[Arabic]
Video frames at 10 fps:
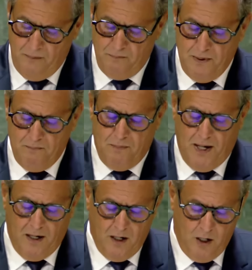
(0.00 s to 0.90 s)

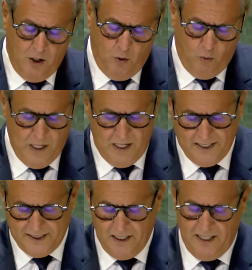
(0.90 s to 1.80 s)
مما
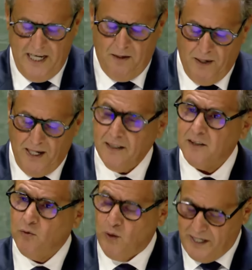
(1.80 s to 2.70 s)
ولد
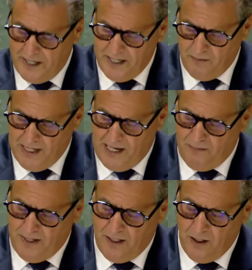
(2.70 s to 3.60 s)
الإحباط وخيب
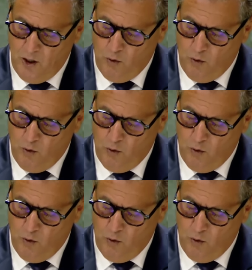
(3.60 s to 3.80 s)
الأمل